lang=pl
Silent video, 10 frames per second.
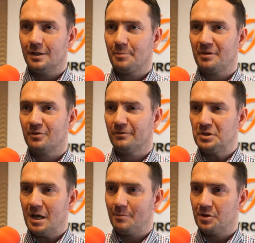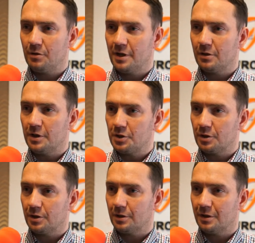Najpierw dowiedziałem się o jego
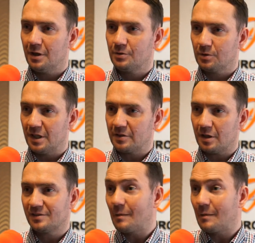licznych E, sukcesach.